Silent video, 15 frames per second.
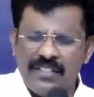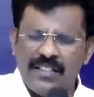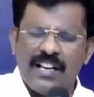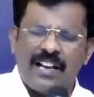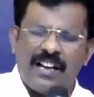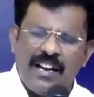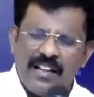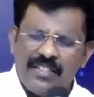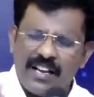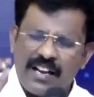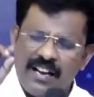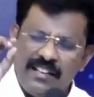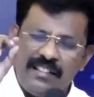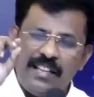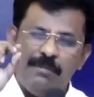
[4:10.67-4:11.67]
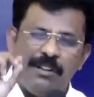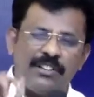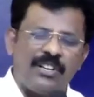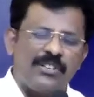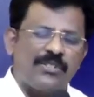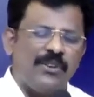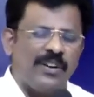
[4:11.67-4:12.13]
அந்த அந்த கருத்தை
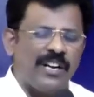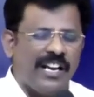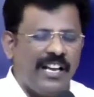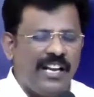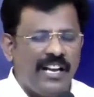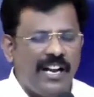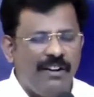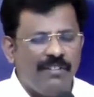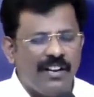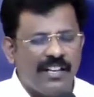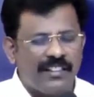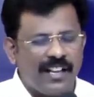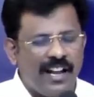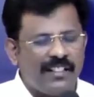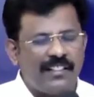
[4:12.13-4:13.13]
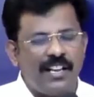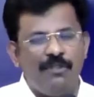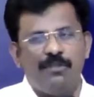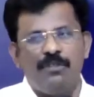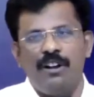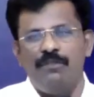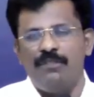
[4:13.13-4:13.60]
மாத்திர சொல்கிற அவங்க
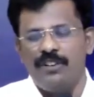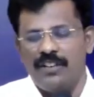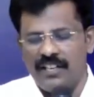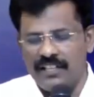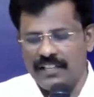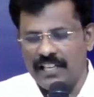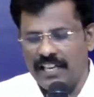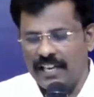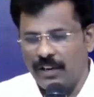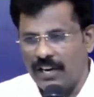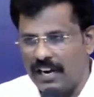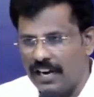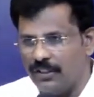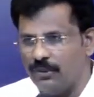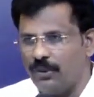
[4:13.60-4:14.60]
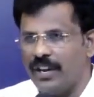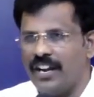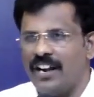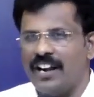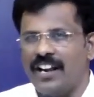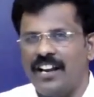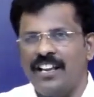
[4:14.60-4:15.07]
தாத்தாவுக்கும் அவருக்கு இருந்த
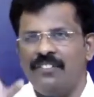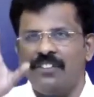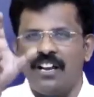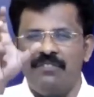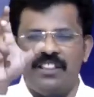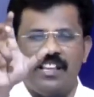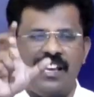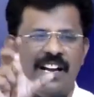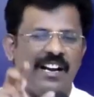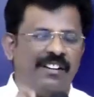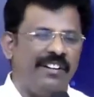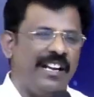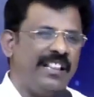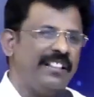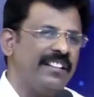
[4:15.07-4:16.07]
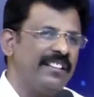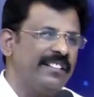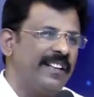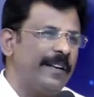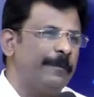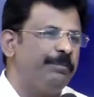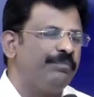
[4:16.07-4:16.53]
கலந்துரையாடலை கவிதையாக
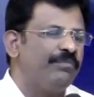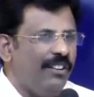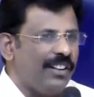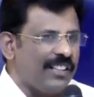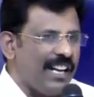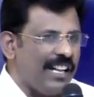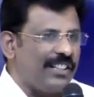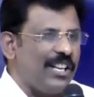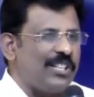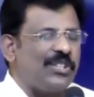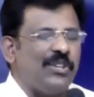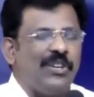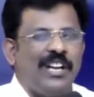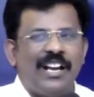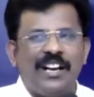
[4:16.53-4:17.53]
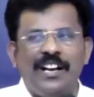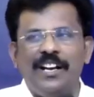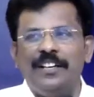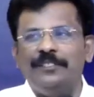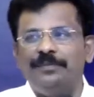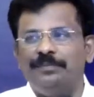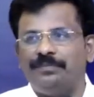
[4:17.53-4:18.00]
வடித்திருந்தார் அவங்க தாத்தா
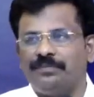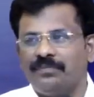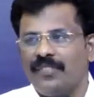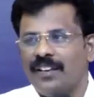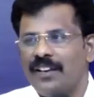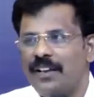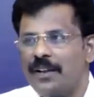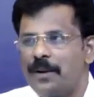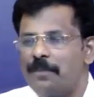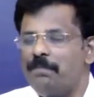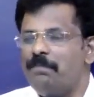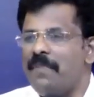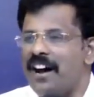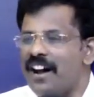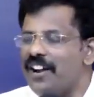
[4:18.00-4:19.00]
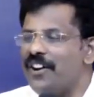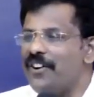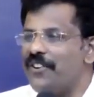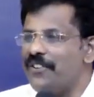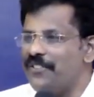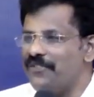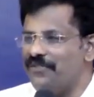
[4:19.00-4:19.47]
சொன்னாராம்
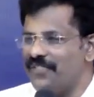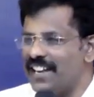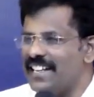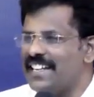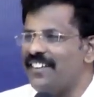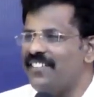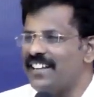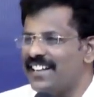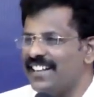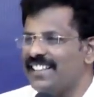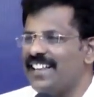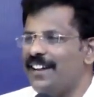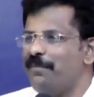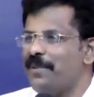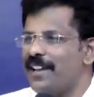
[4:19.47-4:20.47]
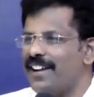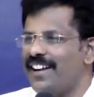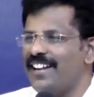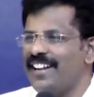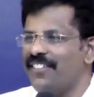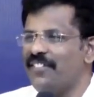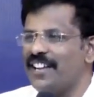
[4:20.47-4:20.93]
மரம் வெட்ட வெட்டத்தான்
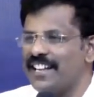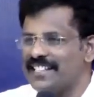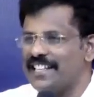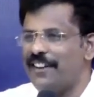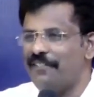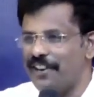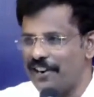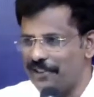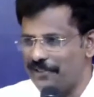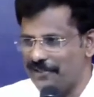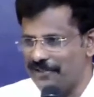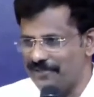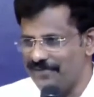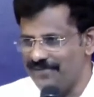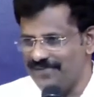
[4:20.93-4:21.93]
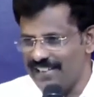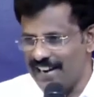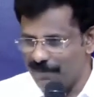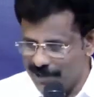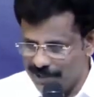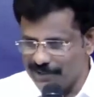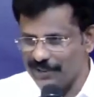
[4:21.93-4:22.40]
பேராண்டி வெரசா வளரும்
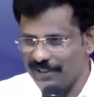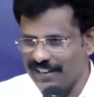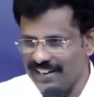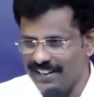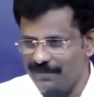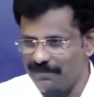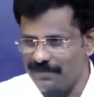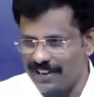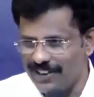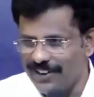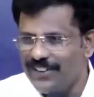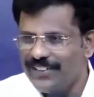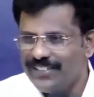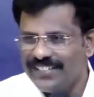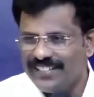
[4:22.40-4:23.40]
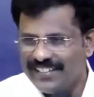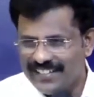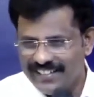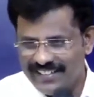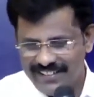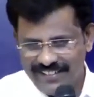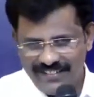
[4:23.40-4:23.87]
அப்படின்னு சொன்னாராம் மரம்
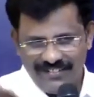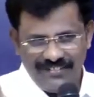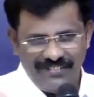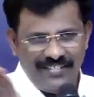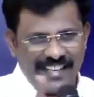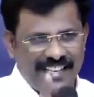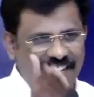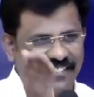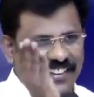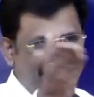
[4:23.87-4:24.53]
வெட்ட